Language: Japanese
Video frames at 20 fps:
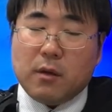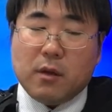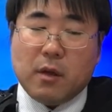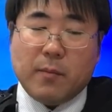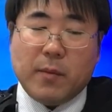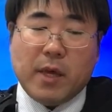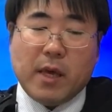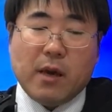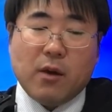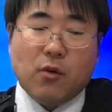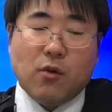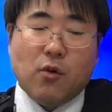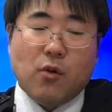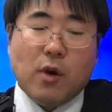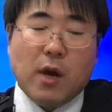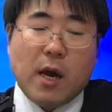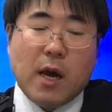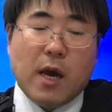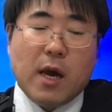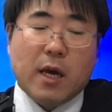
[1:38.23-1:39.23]
で都
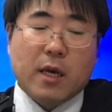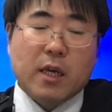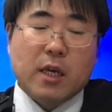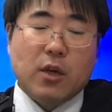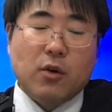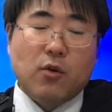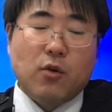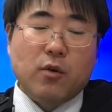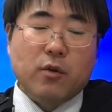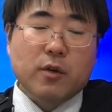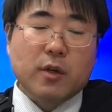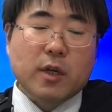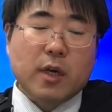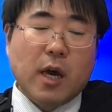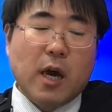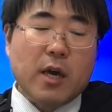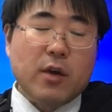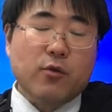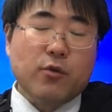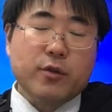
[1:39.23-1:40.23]
が基本
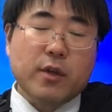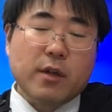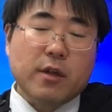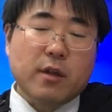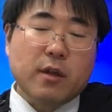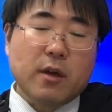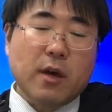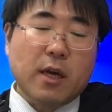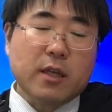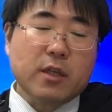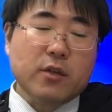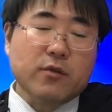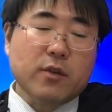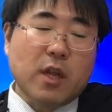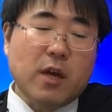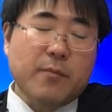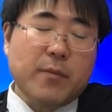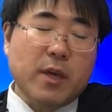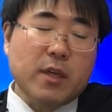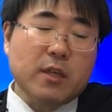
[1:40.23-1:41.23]
解放です。
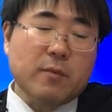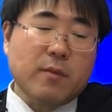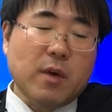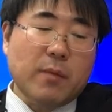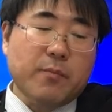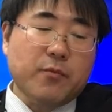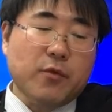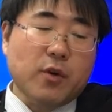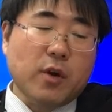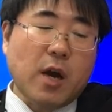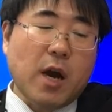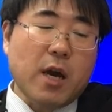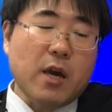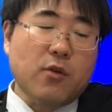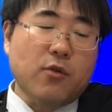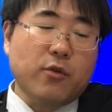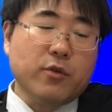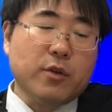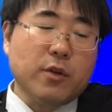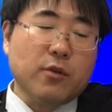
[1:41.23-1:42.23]
87ページマップ解
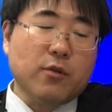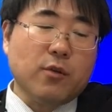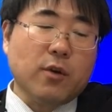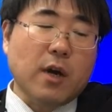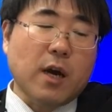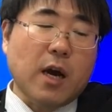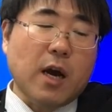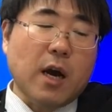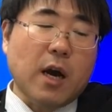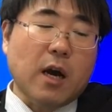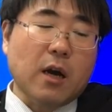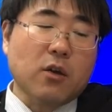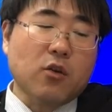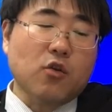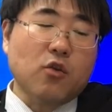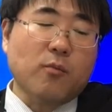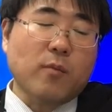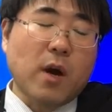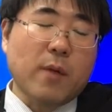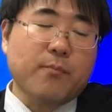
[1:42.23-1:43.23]
放っていうのが
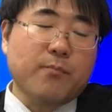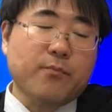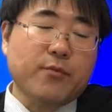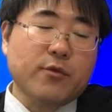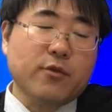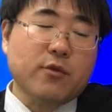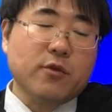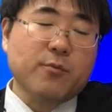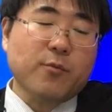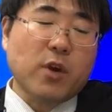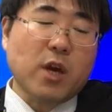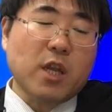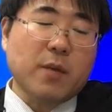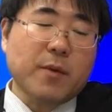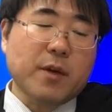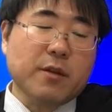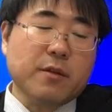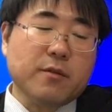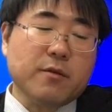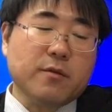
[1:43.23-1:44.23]
今日マップもやり
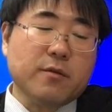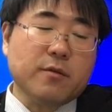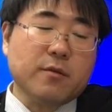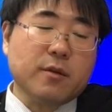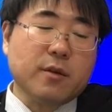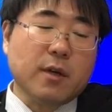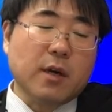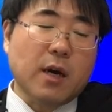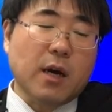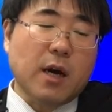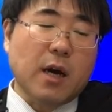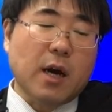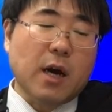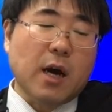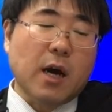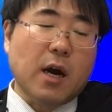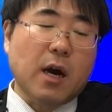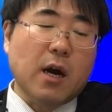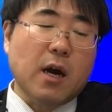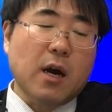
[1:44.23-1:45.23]
ます
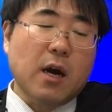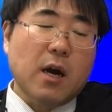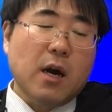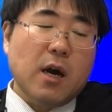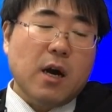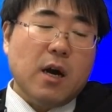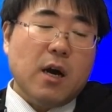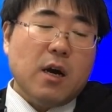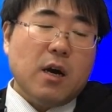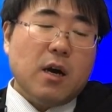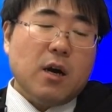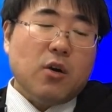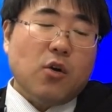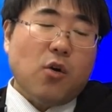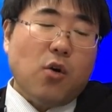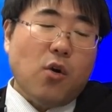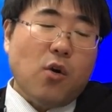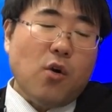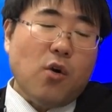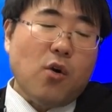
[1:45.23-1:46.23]
が
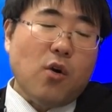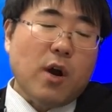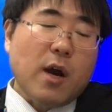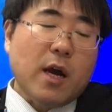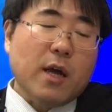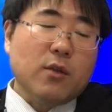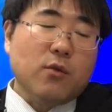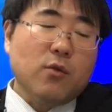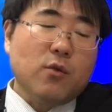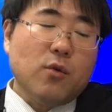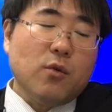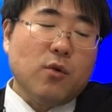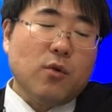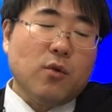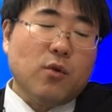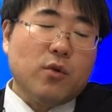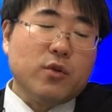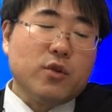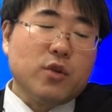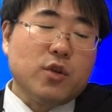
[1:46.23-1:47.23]
黄河
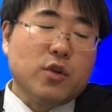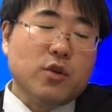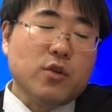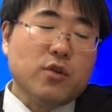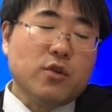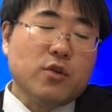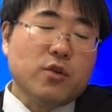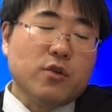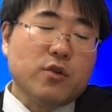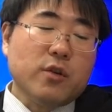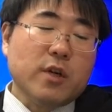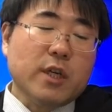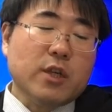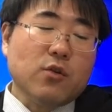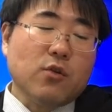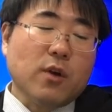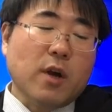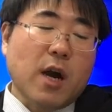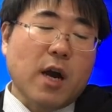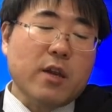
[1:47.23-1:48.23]
の中流域
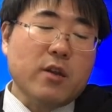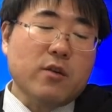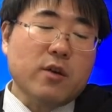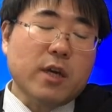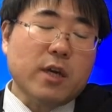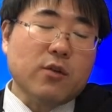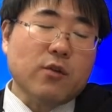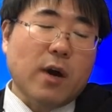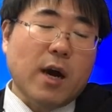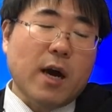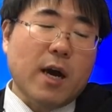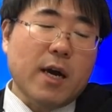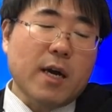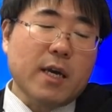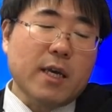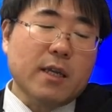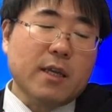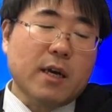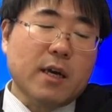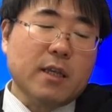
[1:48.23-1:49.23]
と下流域の
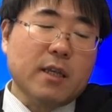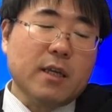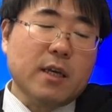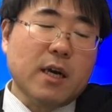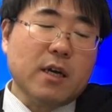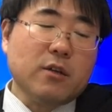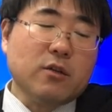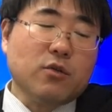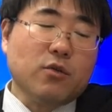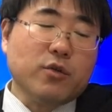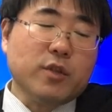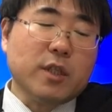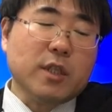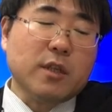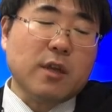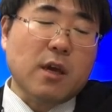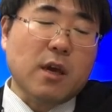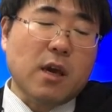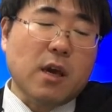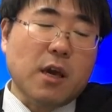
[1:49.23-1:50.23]
間にある都市
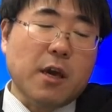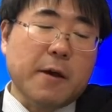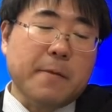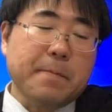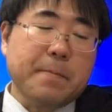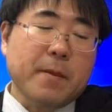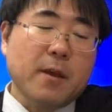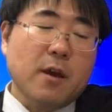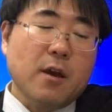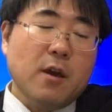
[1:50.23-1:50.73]
で